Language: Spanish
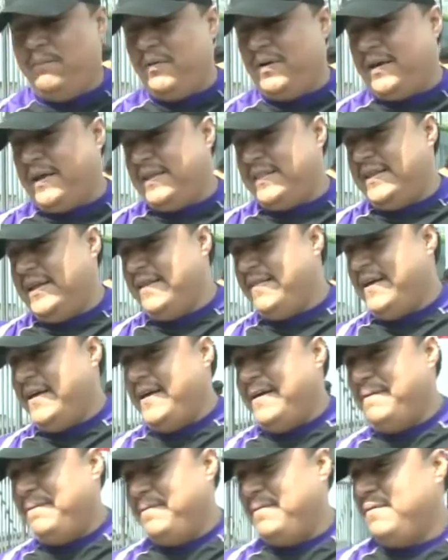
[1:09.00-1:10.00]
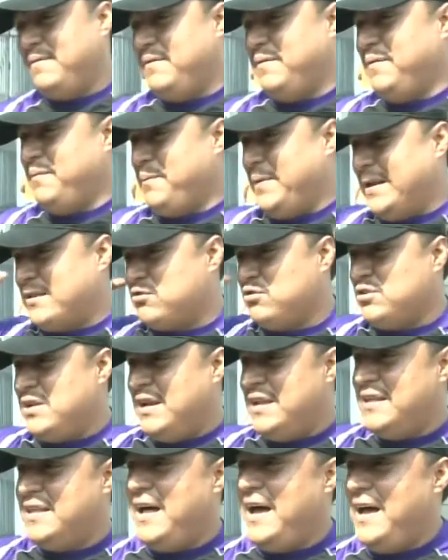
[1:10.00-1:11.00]
porque tiene
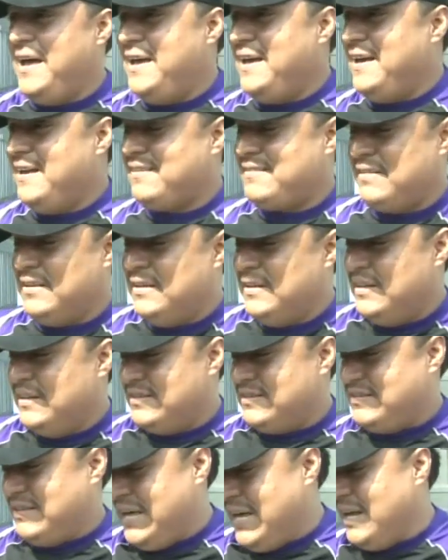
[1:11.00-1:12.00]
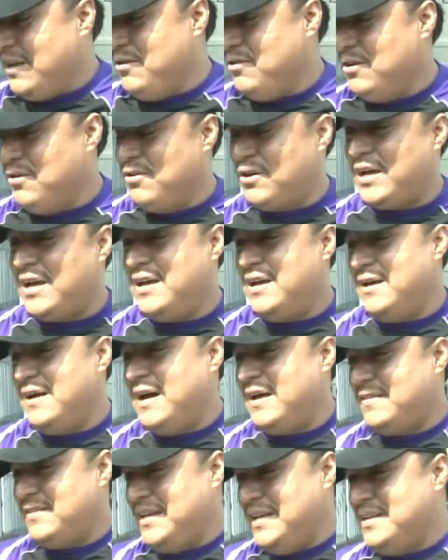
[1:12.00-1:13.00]
personalidad, es serio en lo que
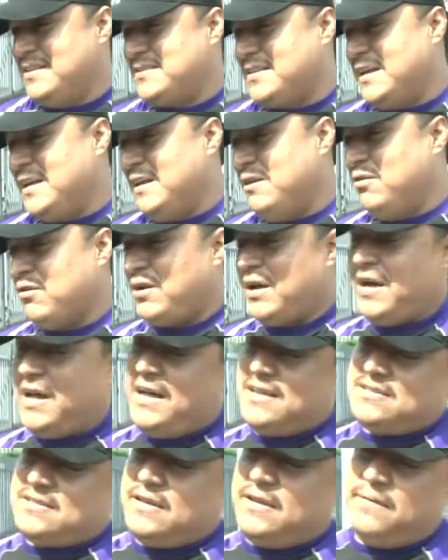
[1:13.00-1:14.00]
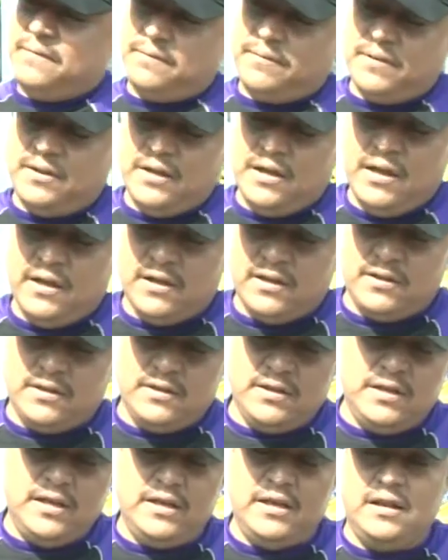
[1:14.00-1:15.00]
dice y lo que hace
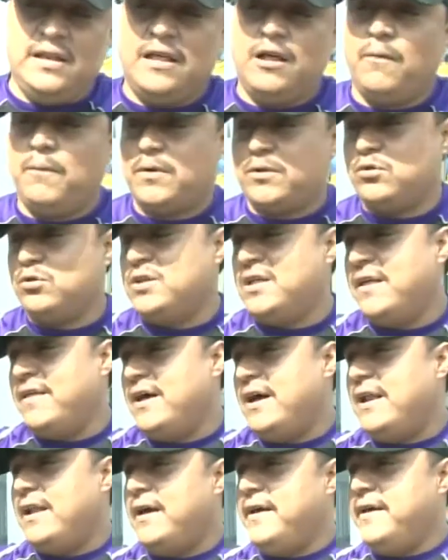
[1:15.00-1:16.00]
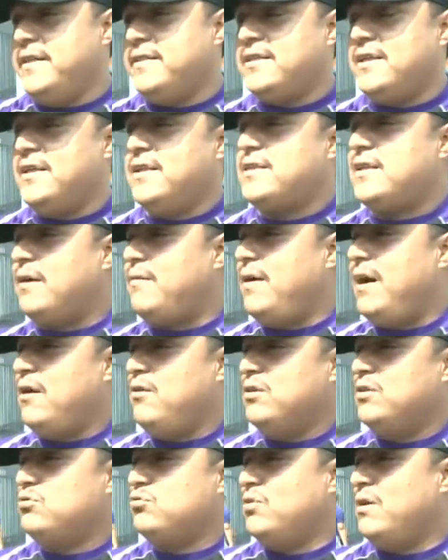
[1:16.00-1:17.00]
y le da oportunidades a la gente de
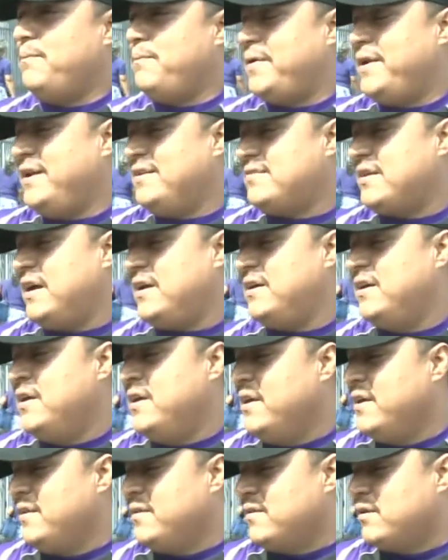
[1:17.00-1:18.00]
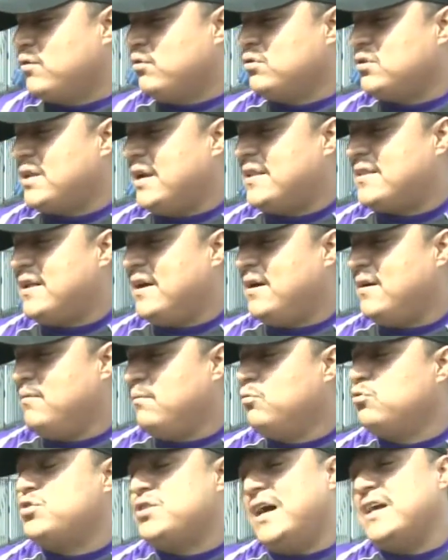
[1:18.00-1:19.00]
trabajo en sus empresas contratan
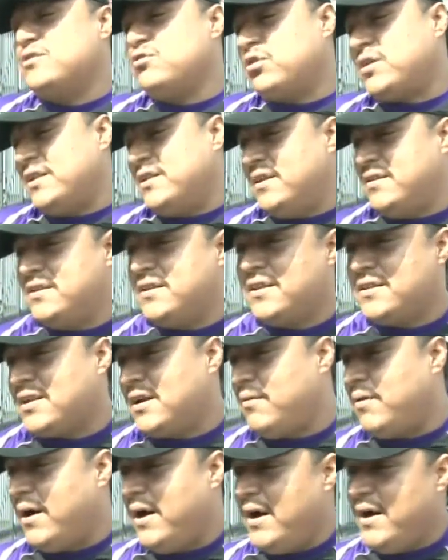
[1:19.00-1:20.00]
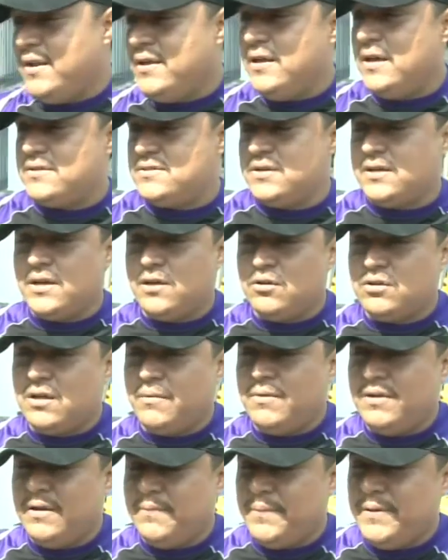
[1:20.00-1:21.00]
muchachos que necesitan trabajar y así que yo
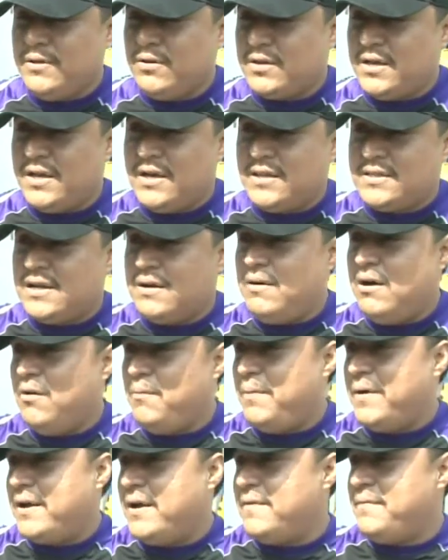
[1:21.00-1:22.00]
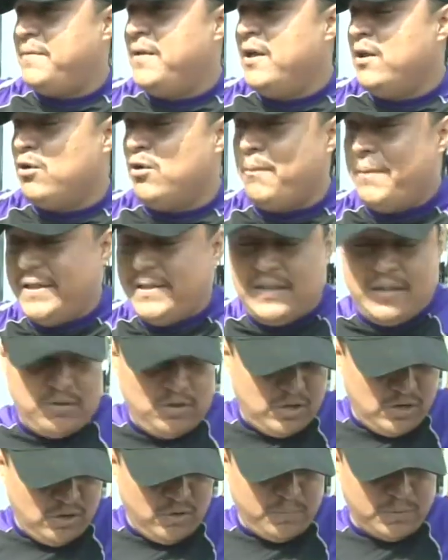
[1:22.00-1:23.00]
también le pido que haga trabajo para los
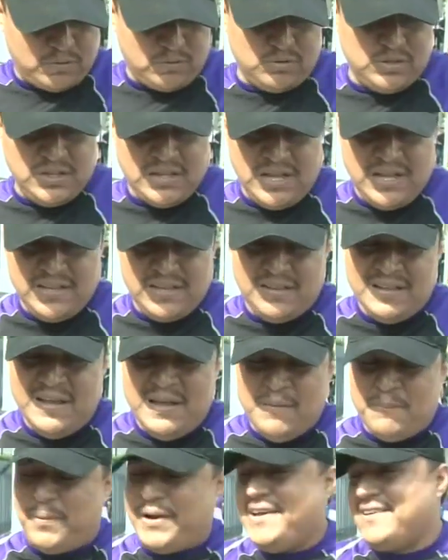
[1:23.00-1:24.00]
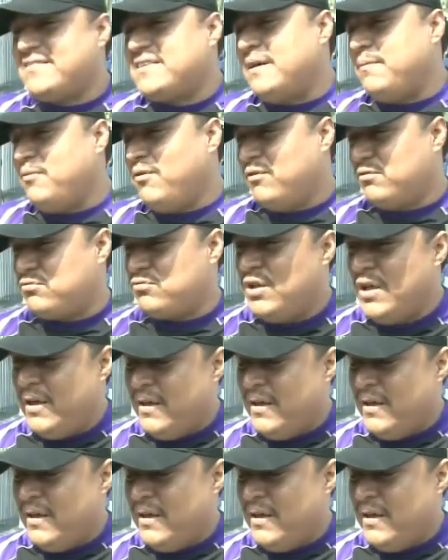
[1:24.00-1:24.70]
vendedores, oportunidades, préstamos.